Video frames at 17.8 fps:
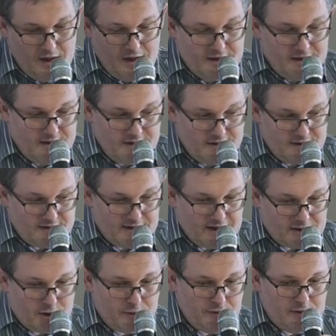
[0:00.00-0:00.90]
E,
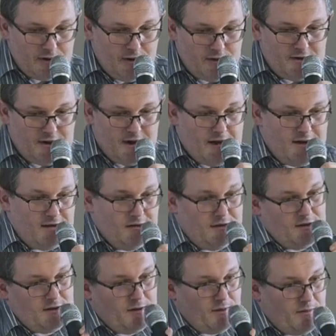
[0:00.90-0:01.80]
tak to wygląda.
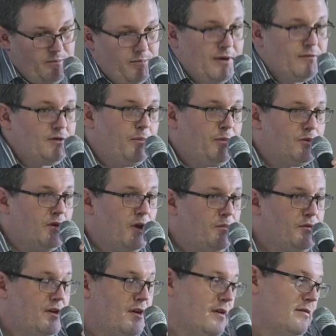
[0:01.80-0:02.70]
E,
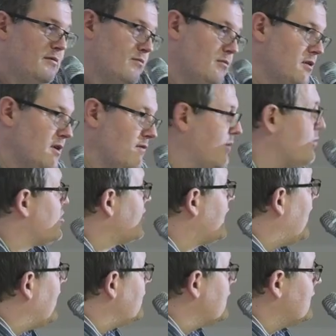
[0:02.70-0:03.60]
prawdopodobnie, no, no nie wiem,
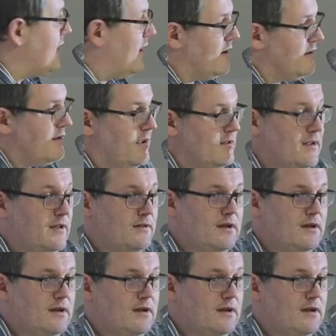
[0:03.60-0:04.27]
czekamy na, na, na